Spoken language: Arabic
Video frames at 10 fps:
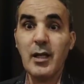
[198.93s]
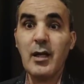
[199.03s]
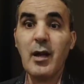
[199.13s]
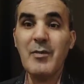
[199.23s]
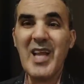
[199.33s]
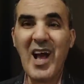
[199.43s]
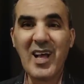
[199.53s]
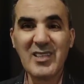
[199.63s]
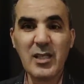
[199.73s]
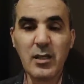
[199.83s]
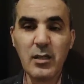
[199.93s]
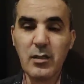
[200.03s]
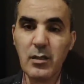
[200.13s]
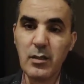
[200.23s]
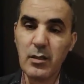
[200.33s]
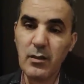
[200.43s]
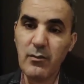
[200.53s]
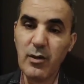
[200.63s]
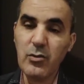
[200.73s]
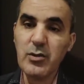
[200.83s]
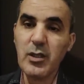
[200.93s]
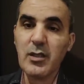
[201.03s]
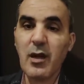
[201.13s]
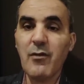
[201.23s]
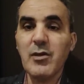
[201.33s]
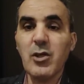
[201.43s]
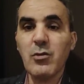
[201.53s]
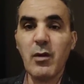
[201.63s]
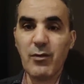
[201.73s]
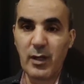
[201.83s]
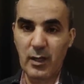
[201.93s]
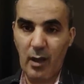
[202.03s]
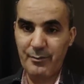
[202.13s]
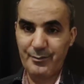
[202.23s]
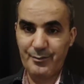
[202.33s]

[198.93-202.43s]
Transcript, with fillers: راه من اخطر الفيروسات راه في جنوب افريقيا